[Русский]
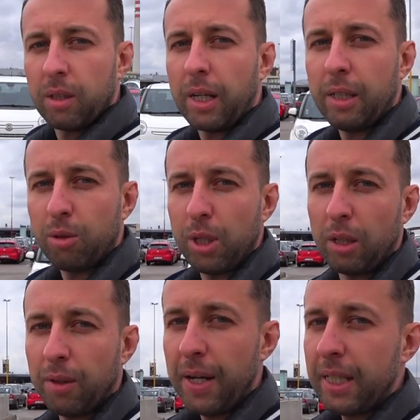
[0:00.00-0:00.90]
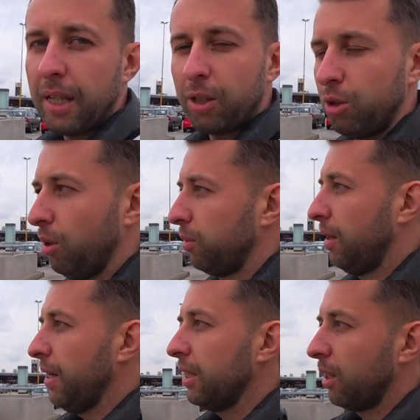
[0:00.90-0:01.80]
Дорогие друзья, ну давайте начнем,
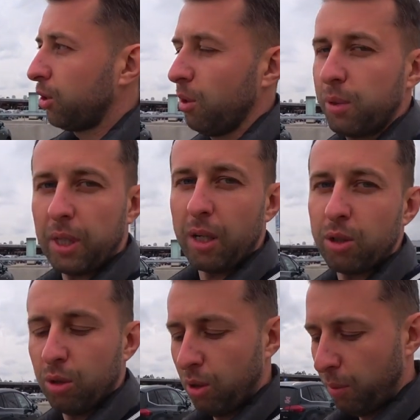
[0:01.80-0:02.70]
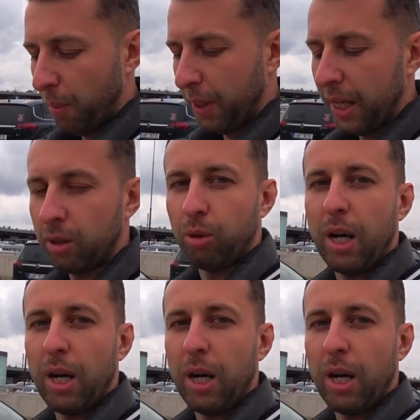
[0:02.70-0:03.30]
давайте начнем сразу по порядку.